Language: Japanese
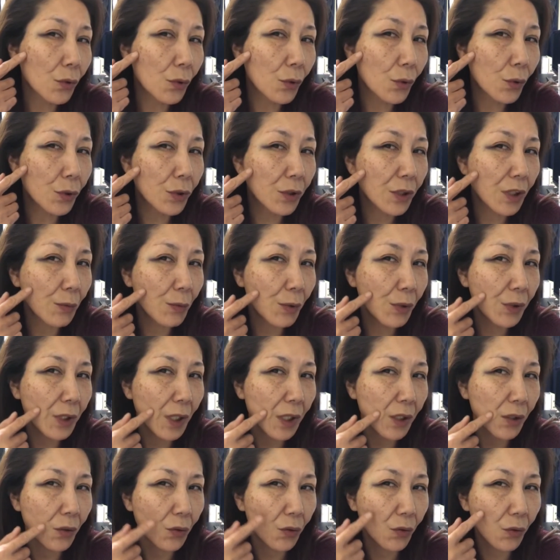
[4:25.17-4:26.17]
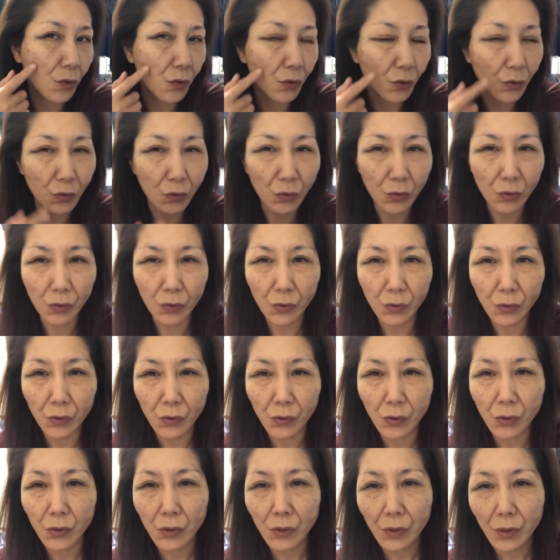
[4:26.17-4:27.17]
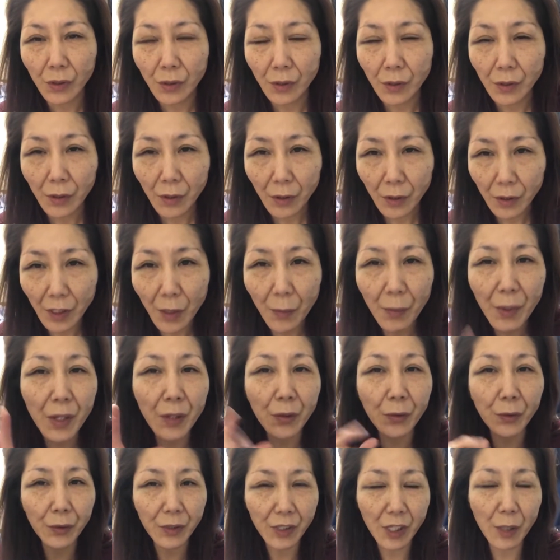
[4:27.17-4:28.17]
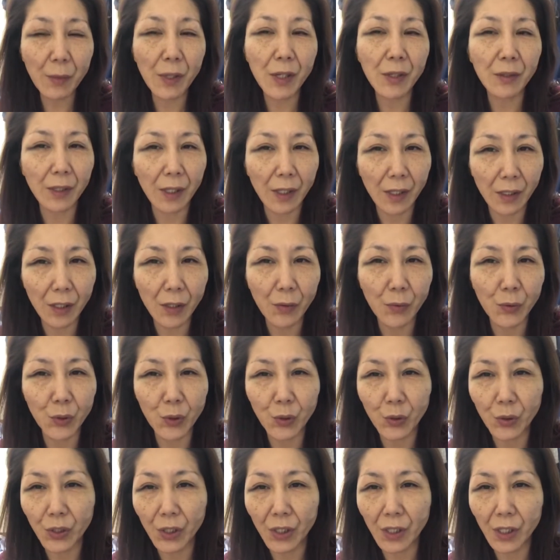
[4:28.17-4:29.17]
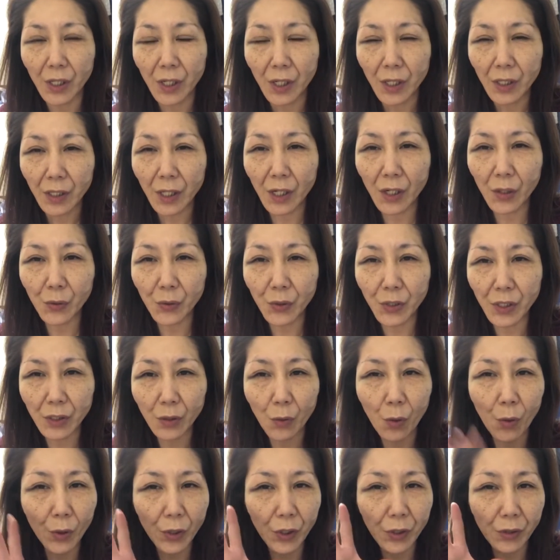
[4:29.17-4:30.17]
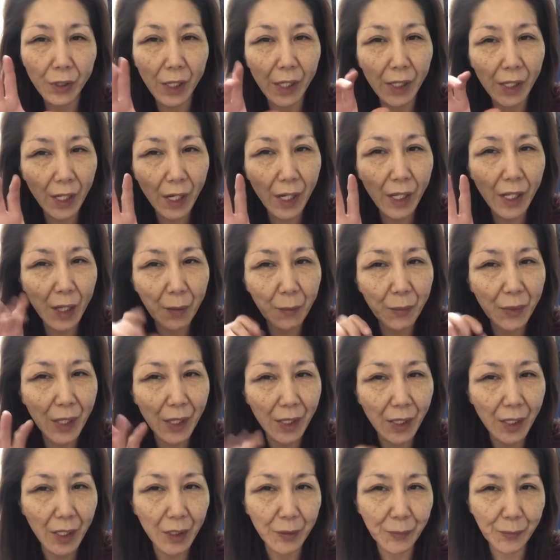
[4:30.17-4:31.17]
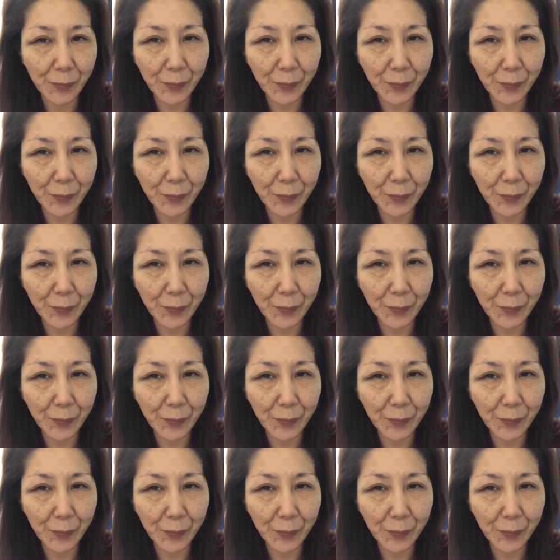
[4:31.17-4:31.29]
こっち側も痛いの喋れること喋れるからね普通にただ愚痴が大きく開けれないみたいな